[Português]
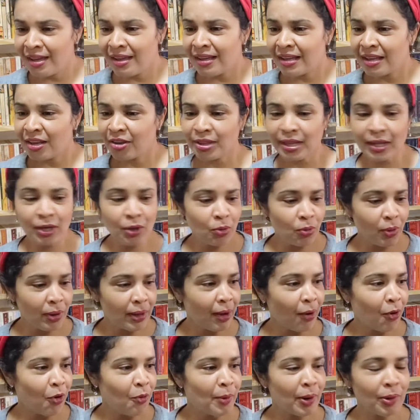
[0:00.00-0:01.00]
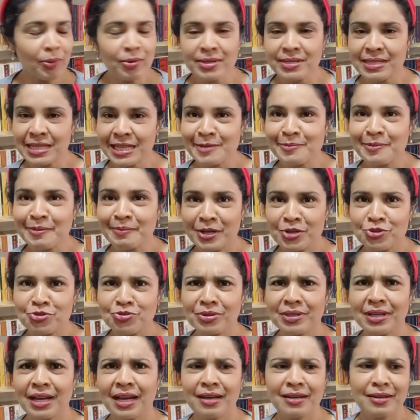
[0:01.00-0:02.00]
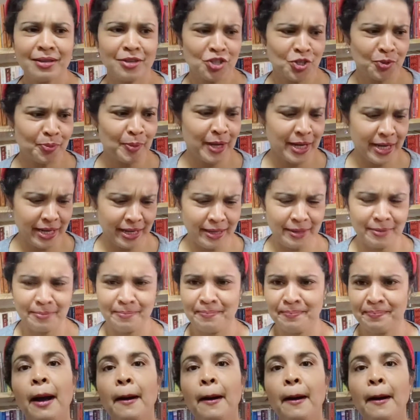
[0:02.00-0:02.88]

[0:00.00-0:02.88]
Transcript: Eu tenho que colocar alguma coisinha aqui pra me ajudar. Espera aí.